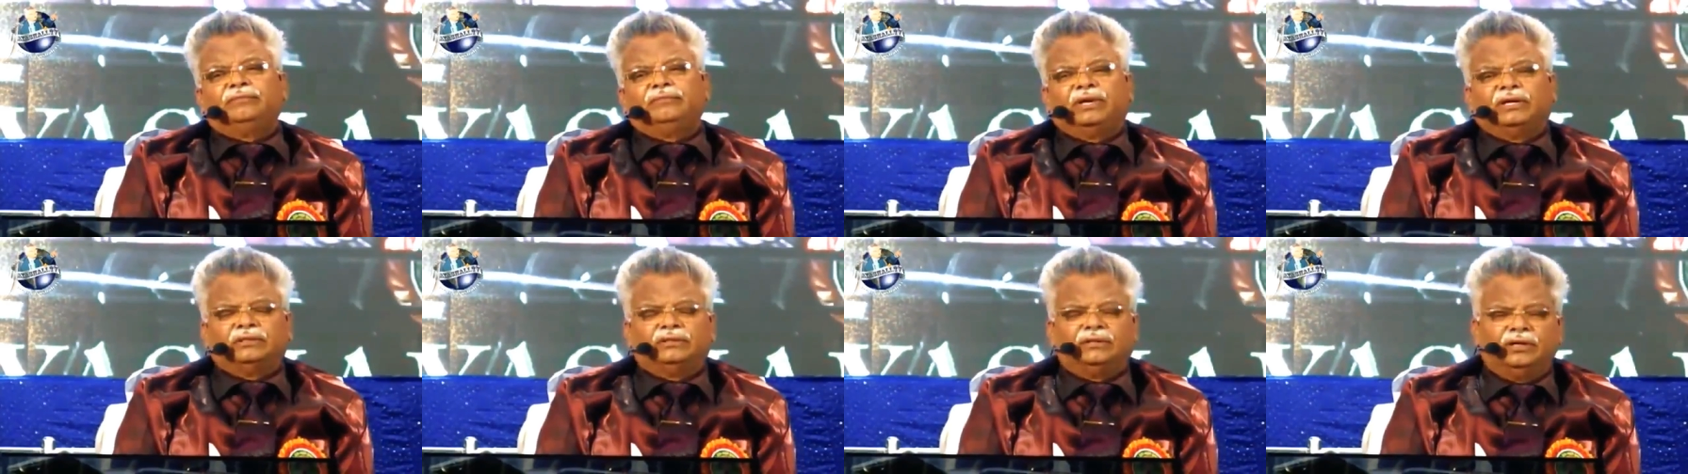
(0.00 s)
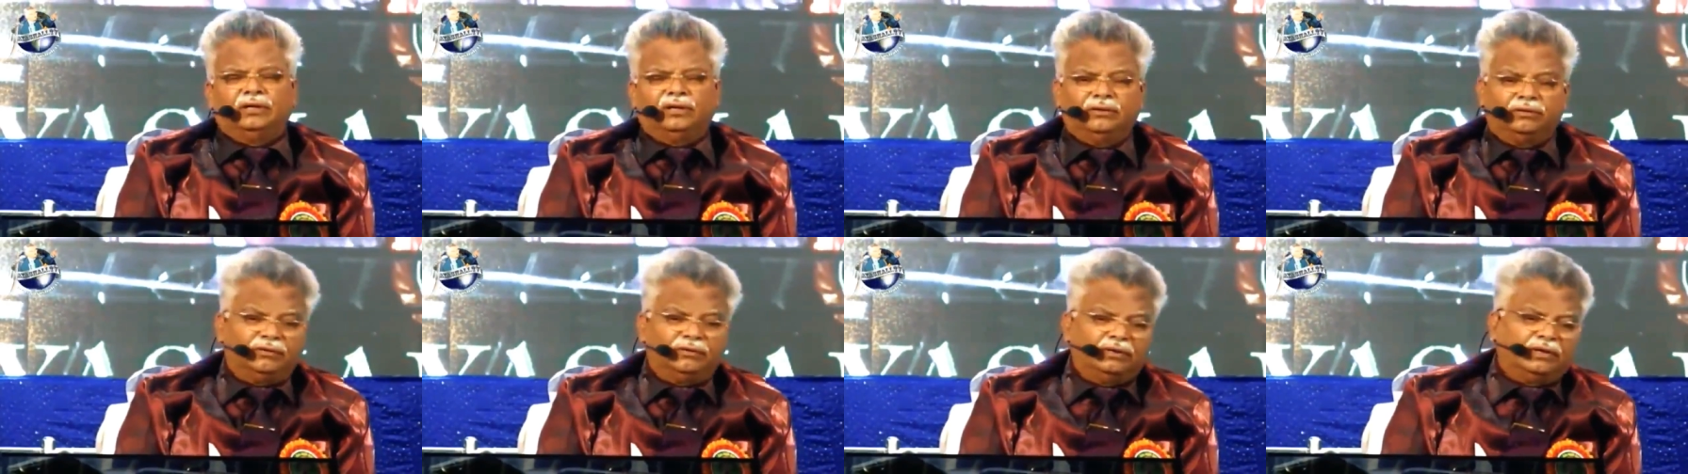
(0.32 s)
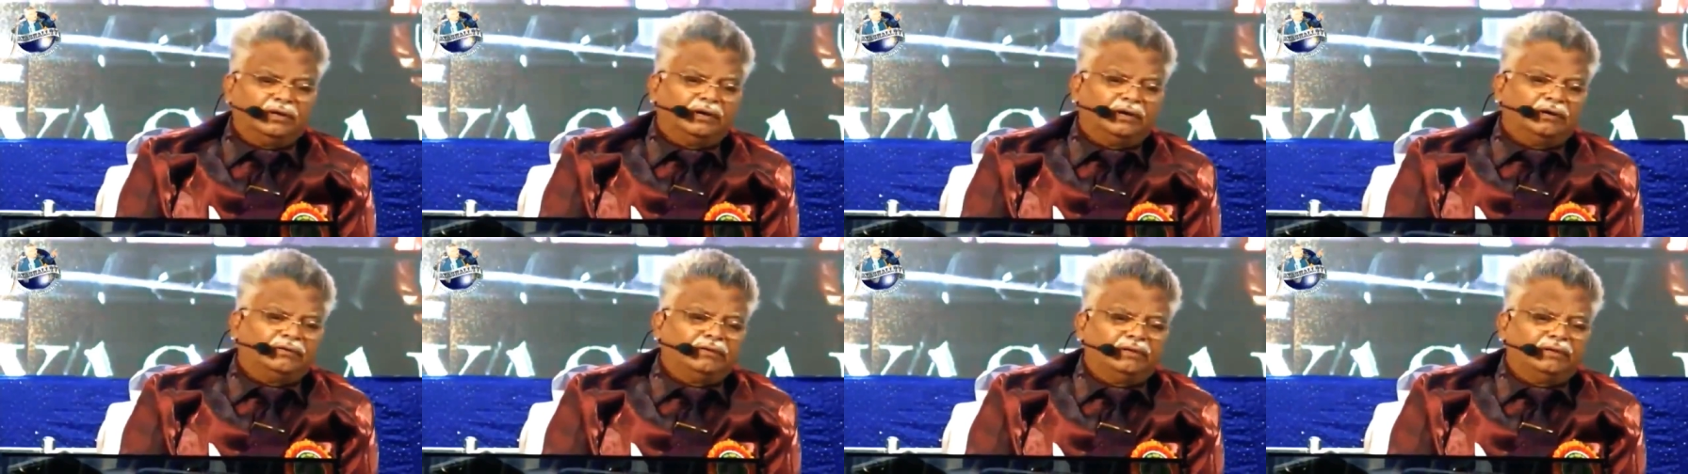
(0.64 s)
పెద్దలకు
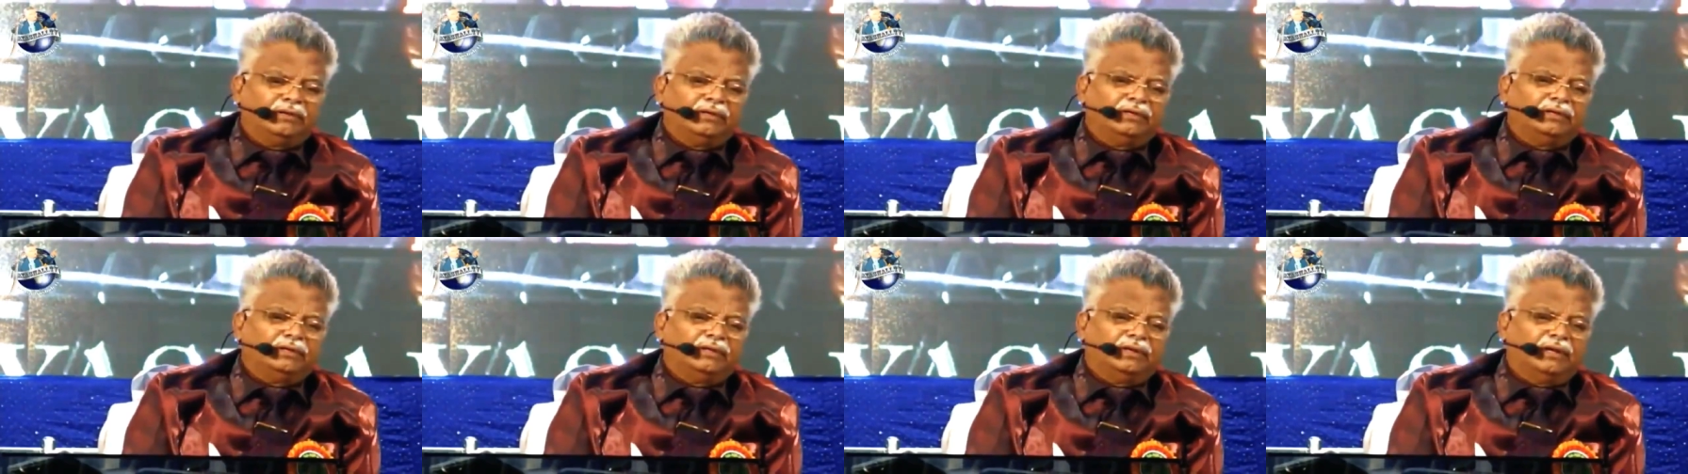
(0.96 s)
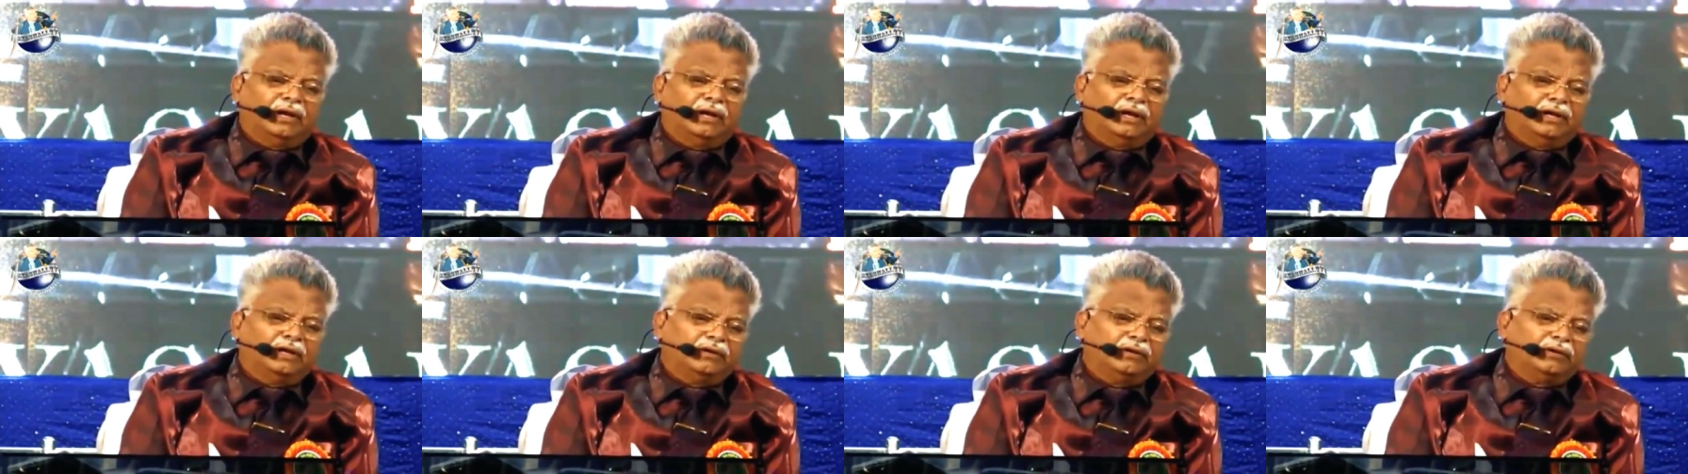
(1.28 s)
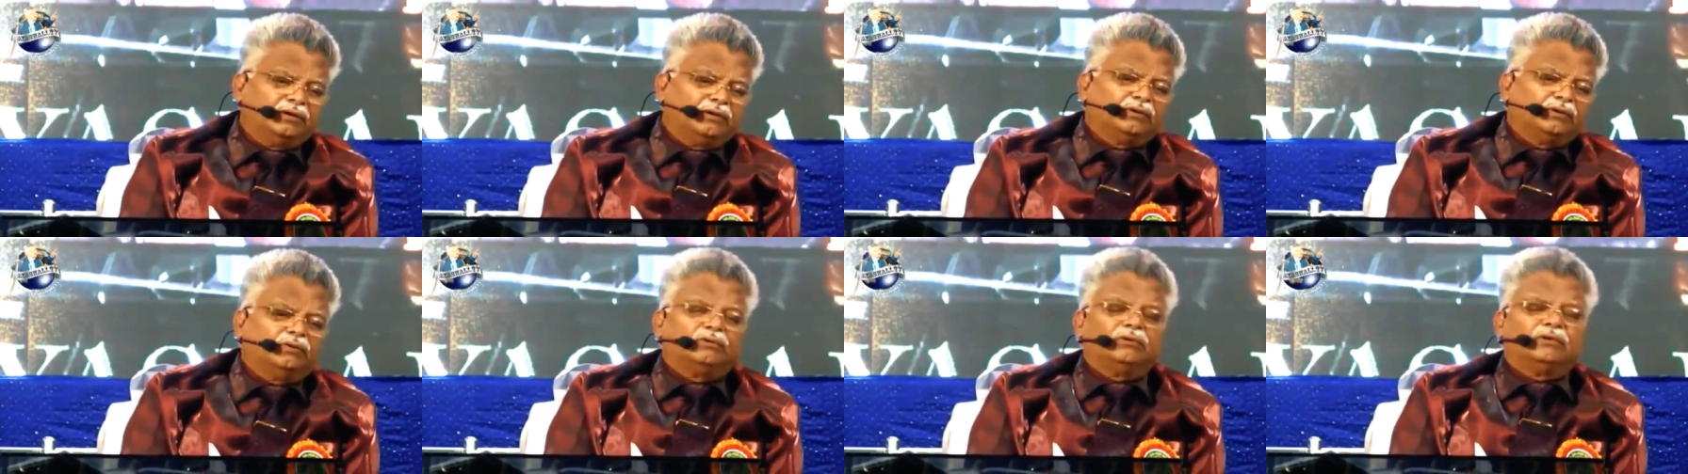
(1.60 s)
కావాలి
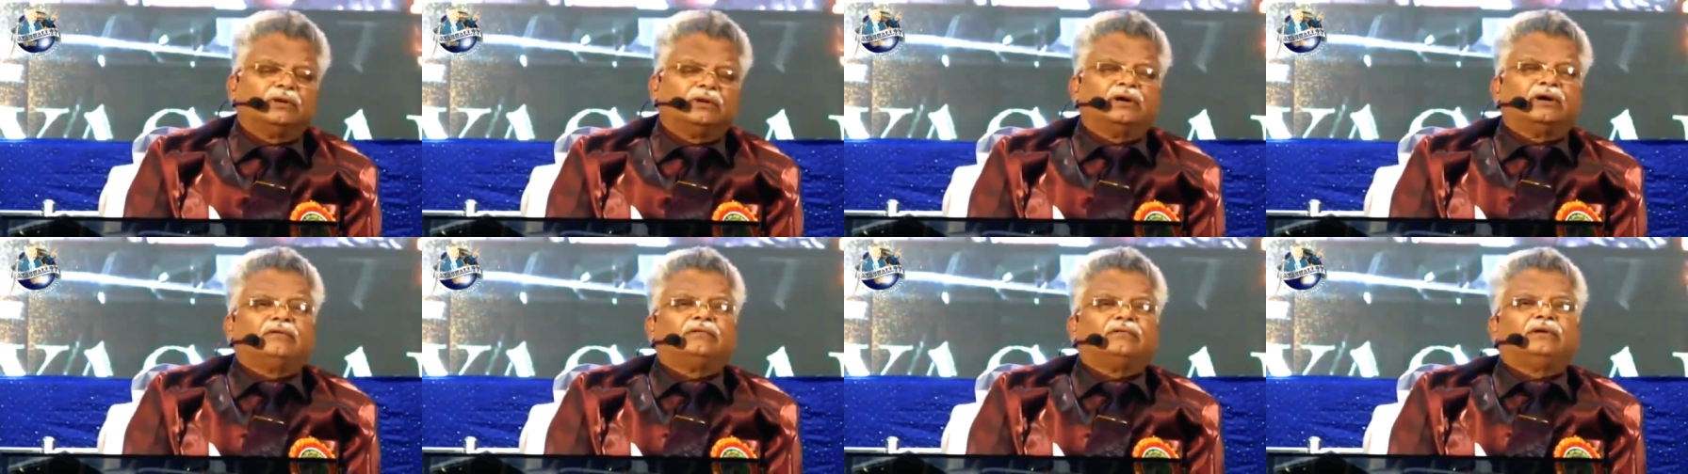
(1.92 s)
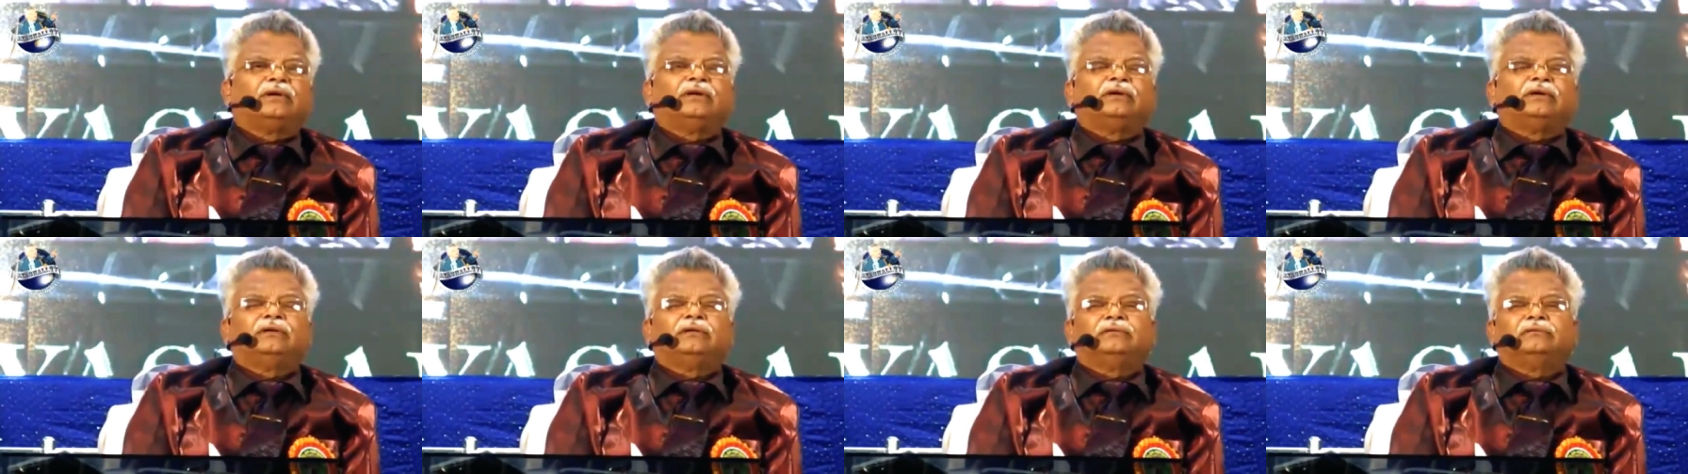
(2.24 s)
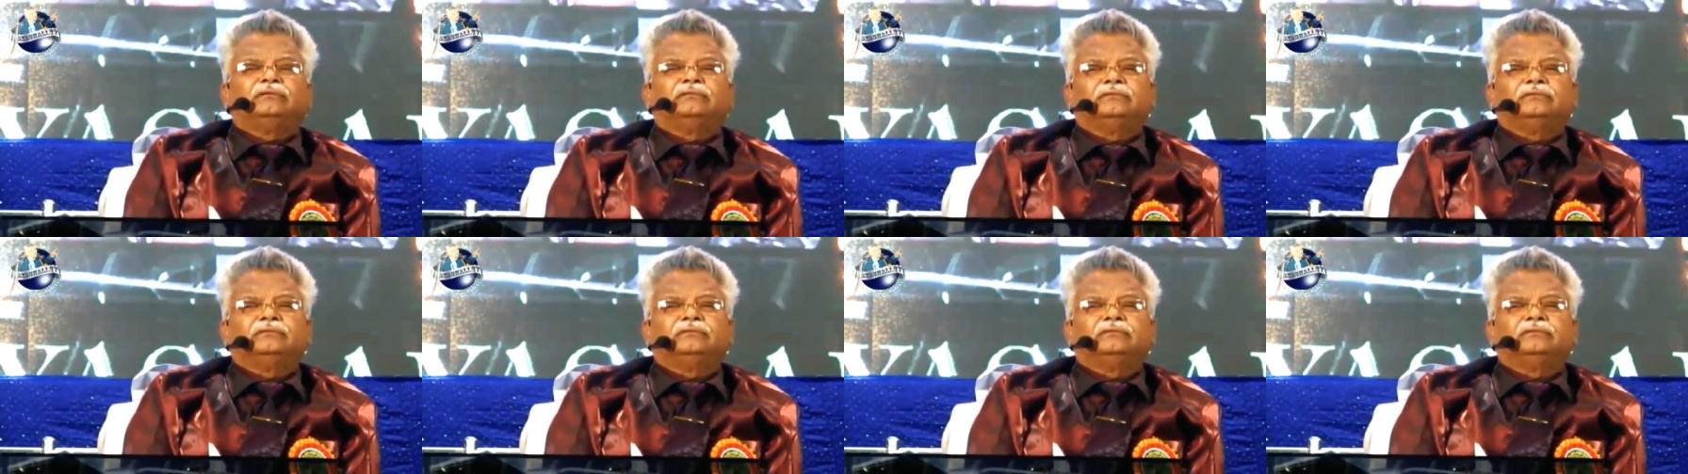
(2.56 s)
నాయకులకు కావాలి